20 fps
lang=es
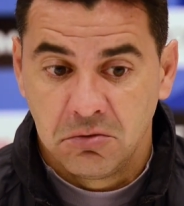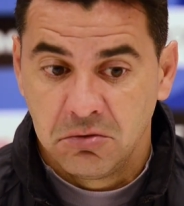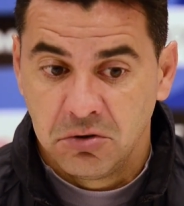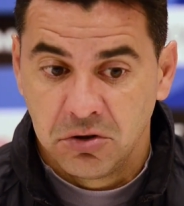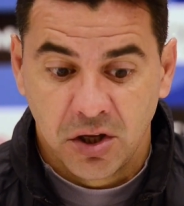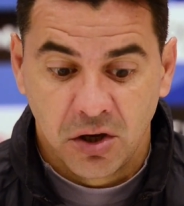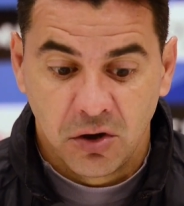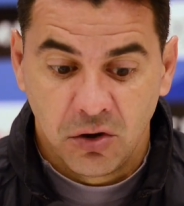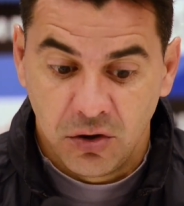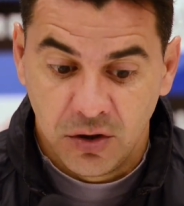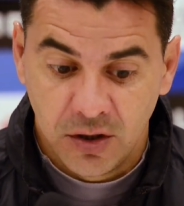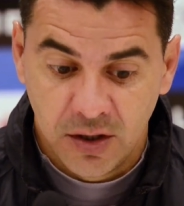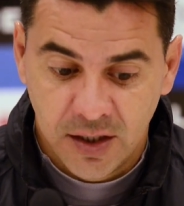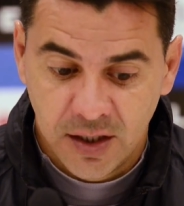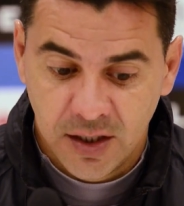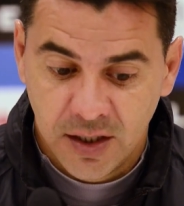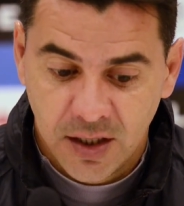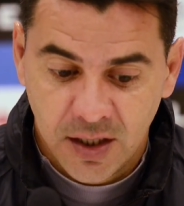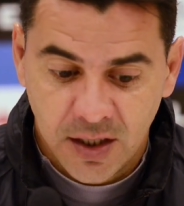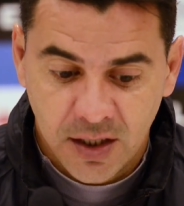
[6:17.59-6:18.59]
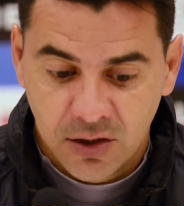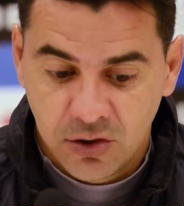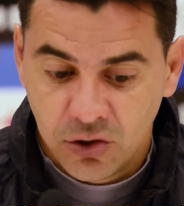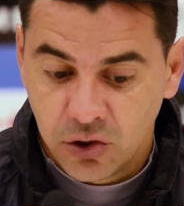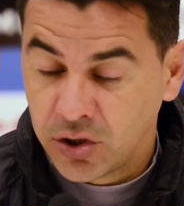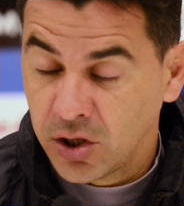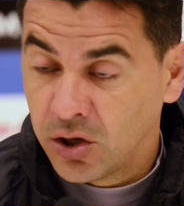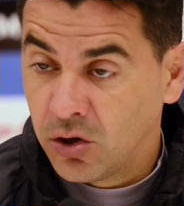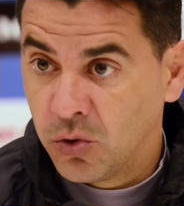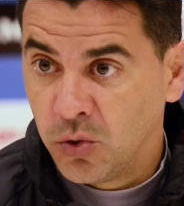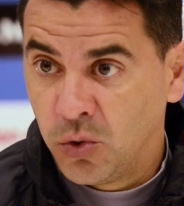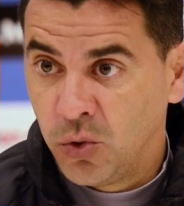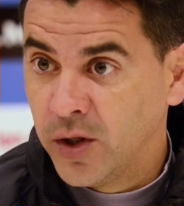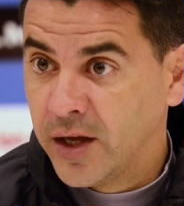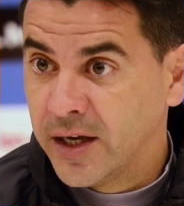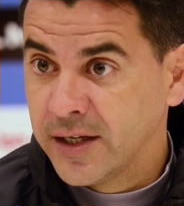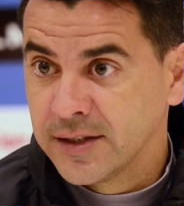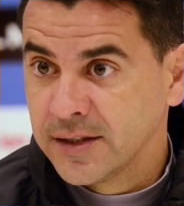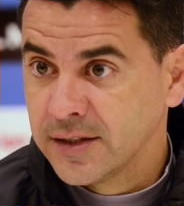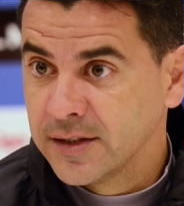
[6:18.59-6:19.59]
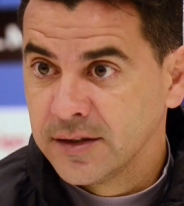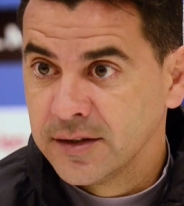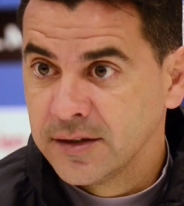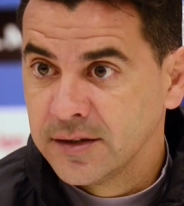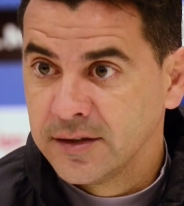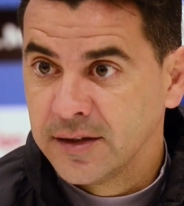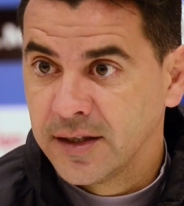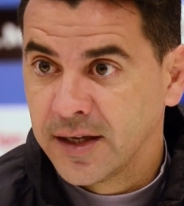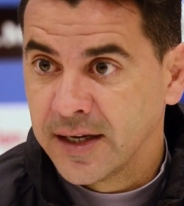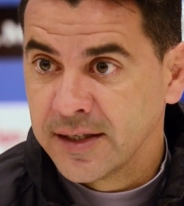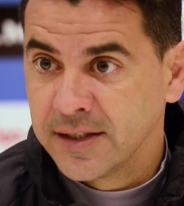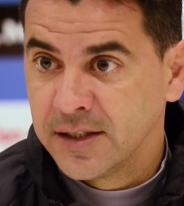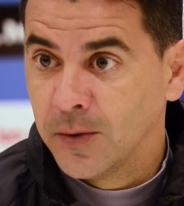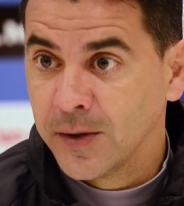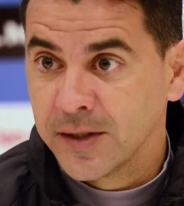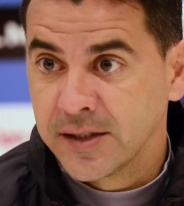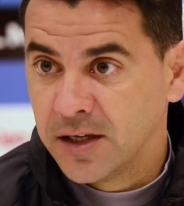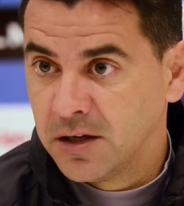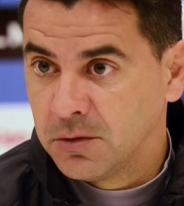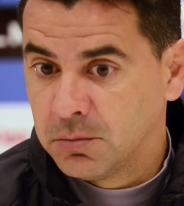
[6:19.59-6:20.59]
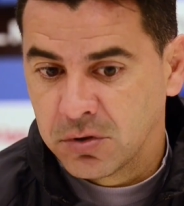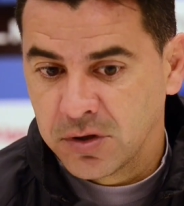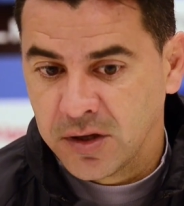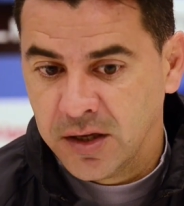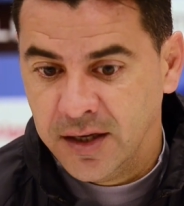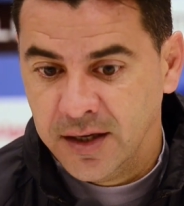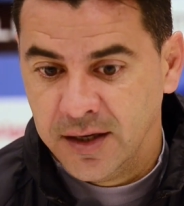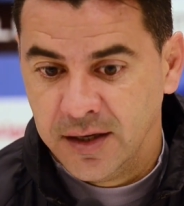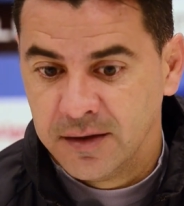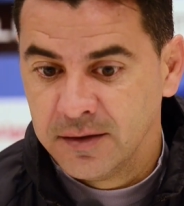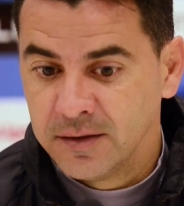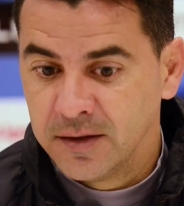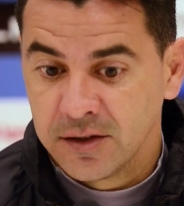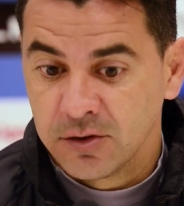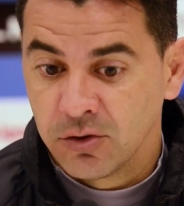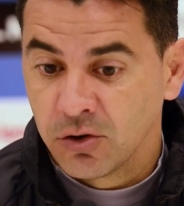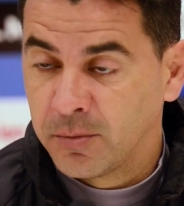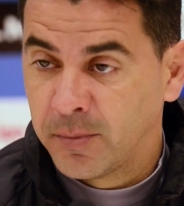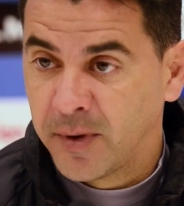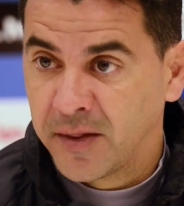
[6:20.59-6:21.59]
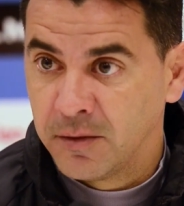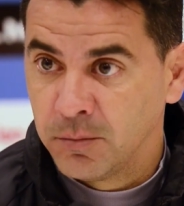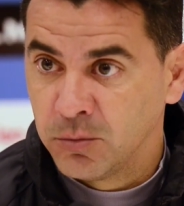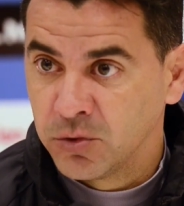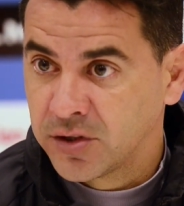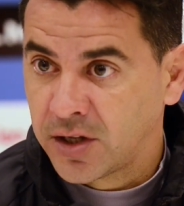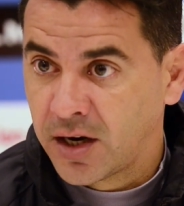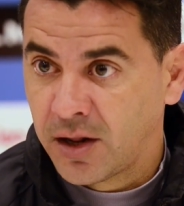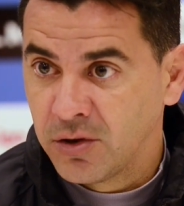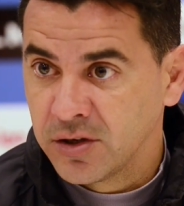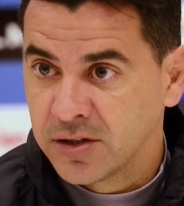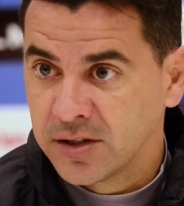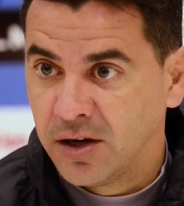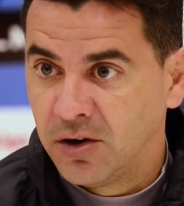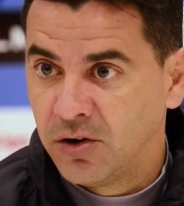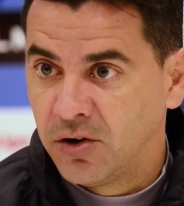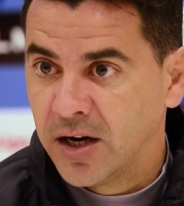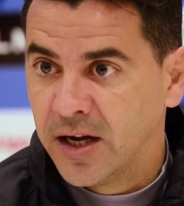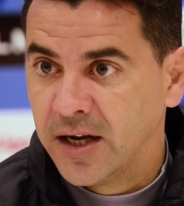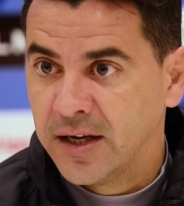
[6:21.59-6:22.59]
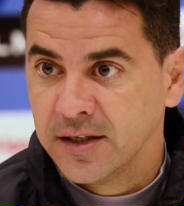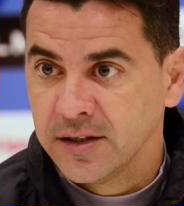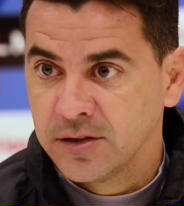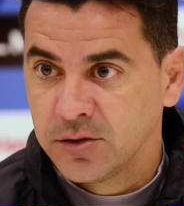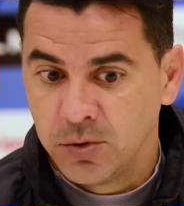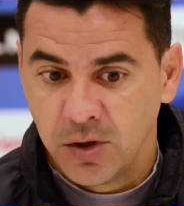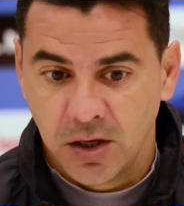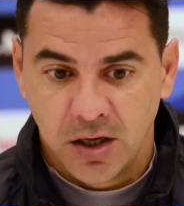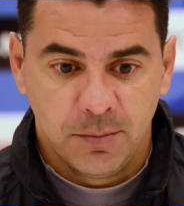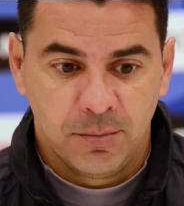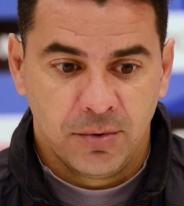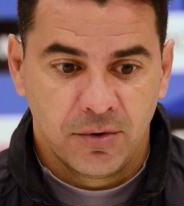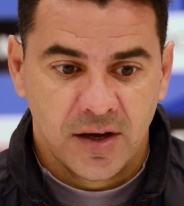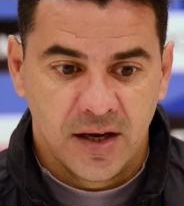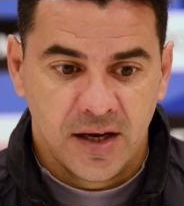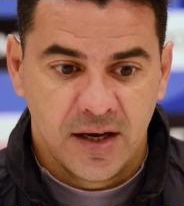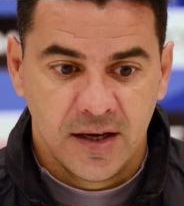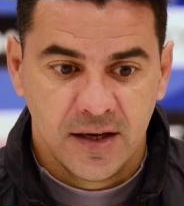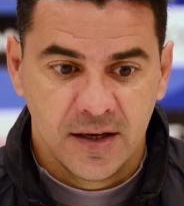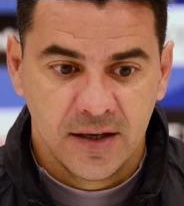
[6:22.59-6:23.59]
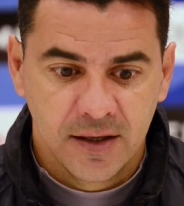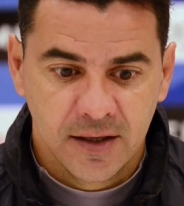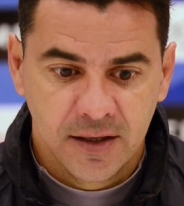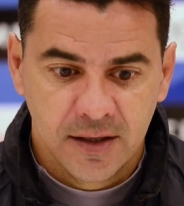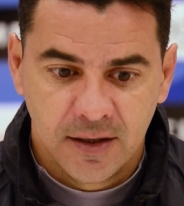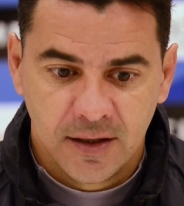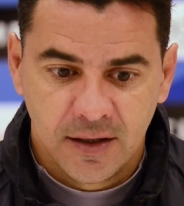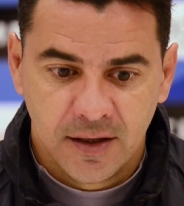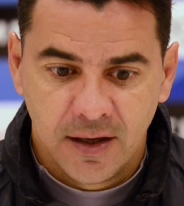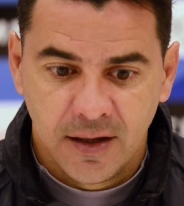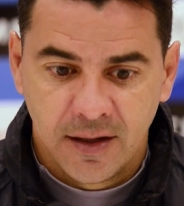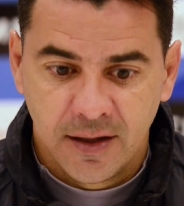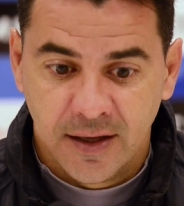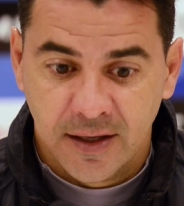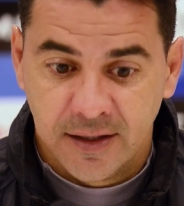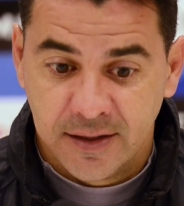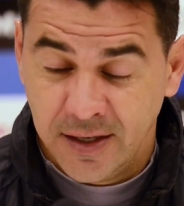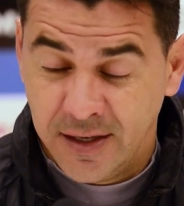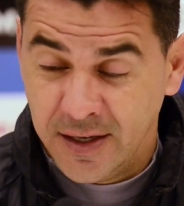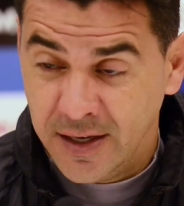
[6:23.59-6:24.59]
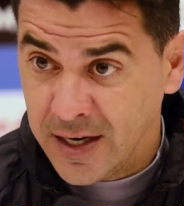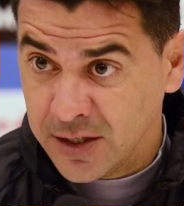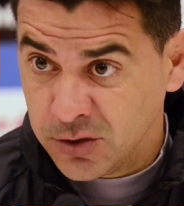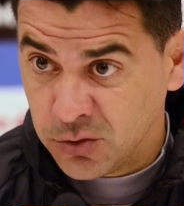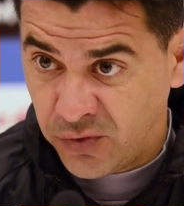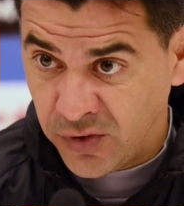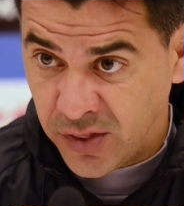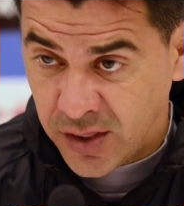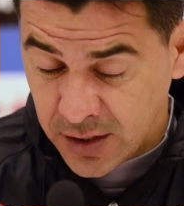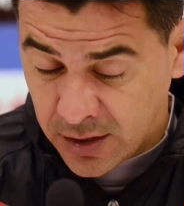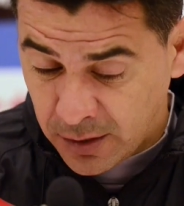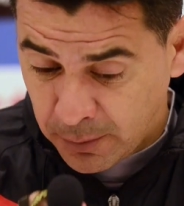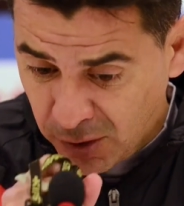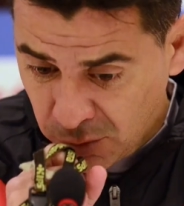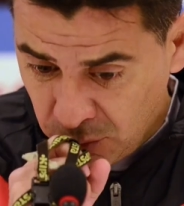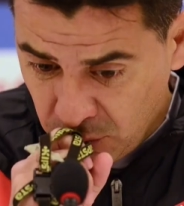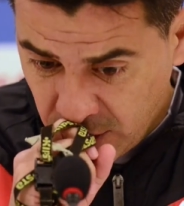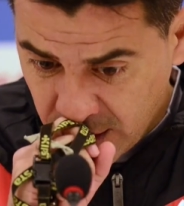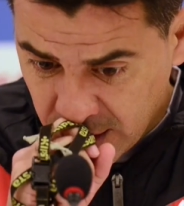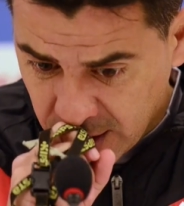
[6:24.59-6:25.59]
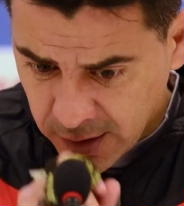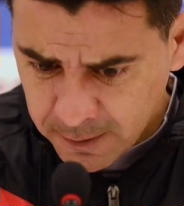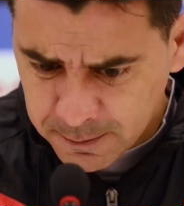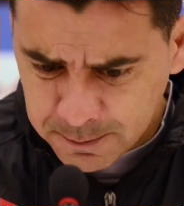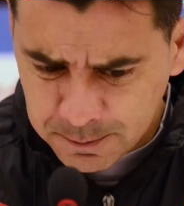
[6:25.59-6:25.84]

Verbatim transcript: No tengo, no tengo dudas de que así va a ser porque es lo que me han demostrado hasta ahora y es un equipo que, que tiene la suficiente madurez